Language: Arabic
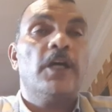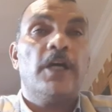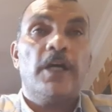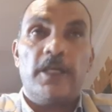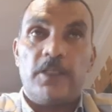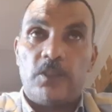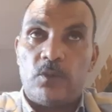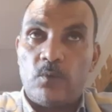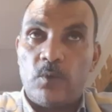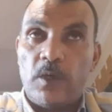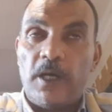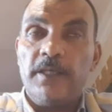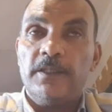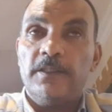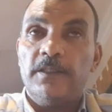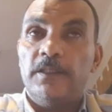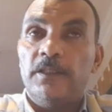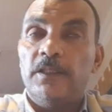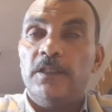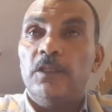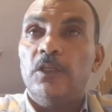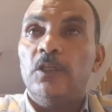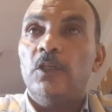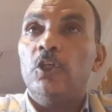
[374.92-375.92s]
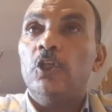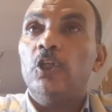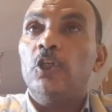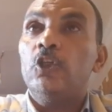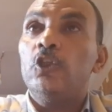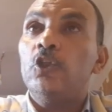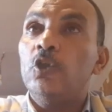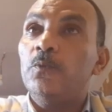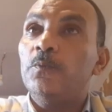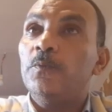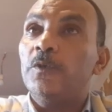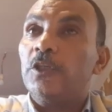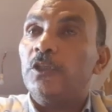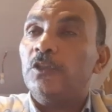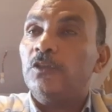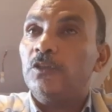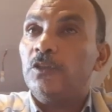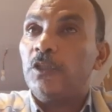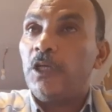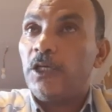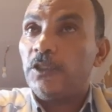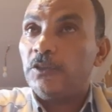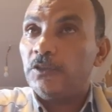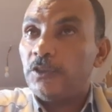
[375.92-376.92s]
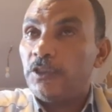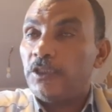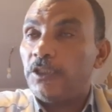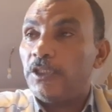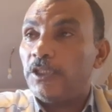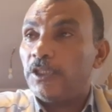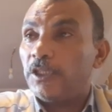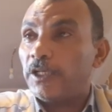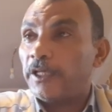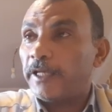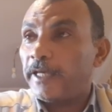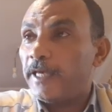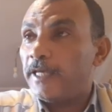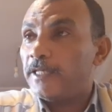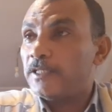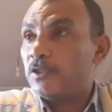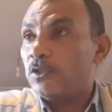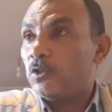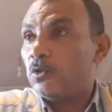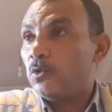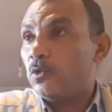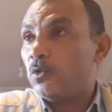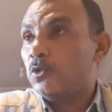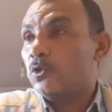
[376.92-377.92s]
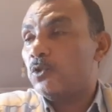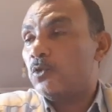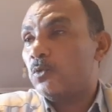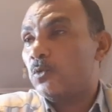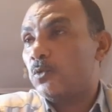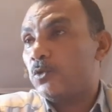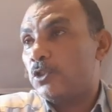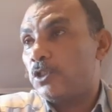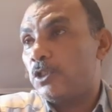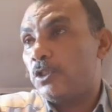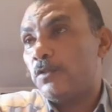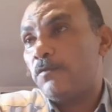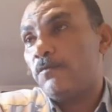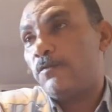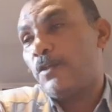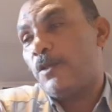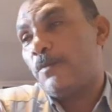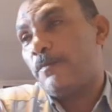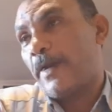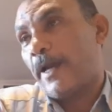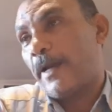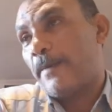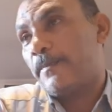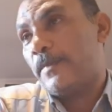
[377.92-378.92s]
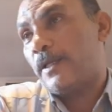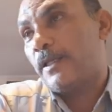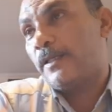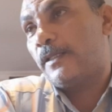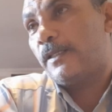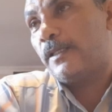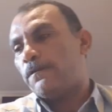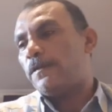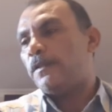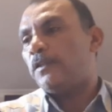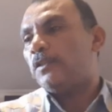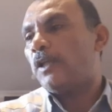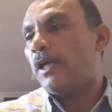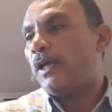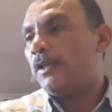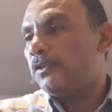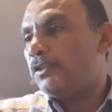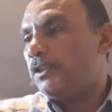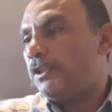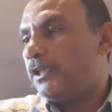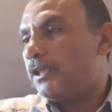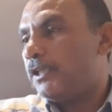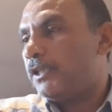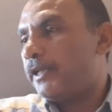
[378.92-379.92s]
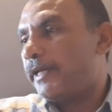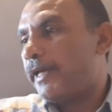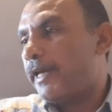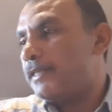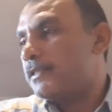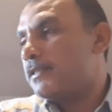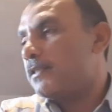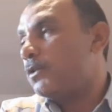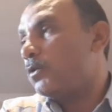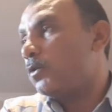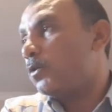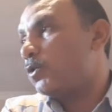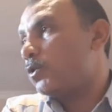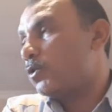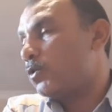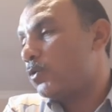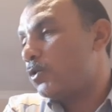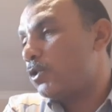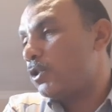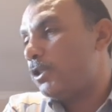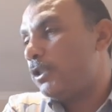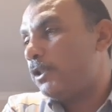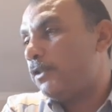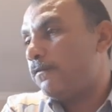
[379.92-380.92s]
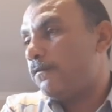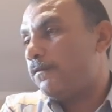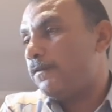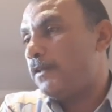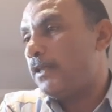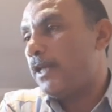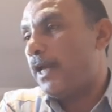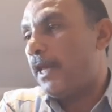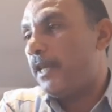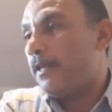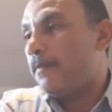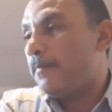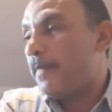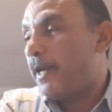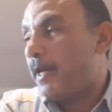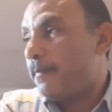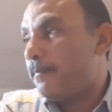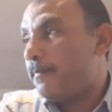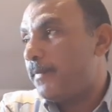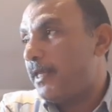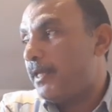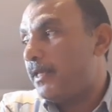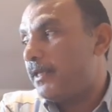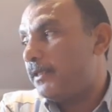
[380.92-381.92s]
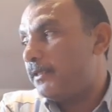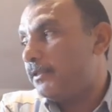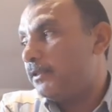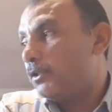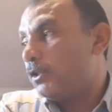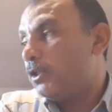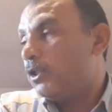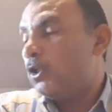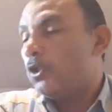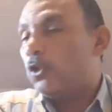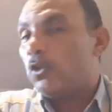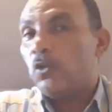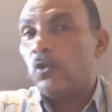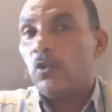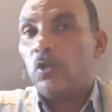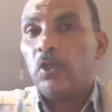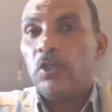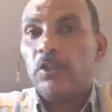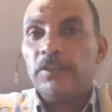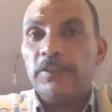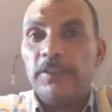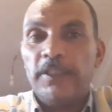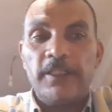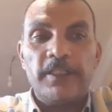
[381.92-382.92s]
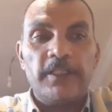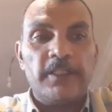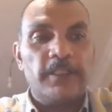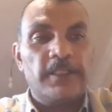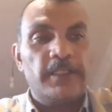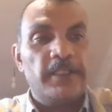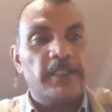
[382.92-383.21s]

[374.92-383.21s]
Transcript: أيوه يمكن تحضير غاز الأكسجين في المعمل في تحضير غاز الأكسجين في المعمل نحضر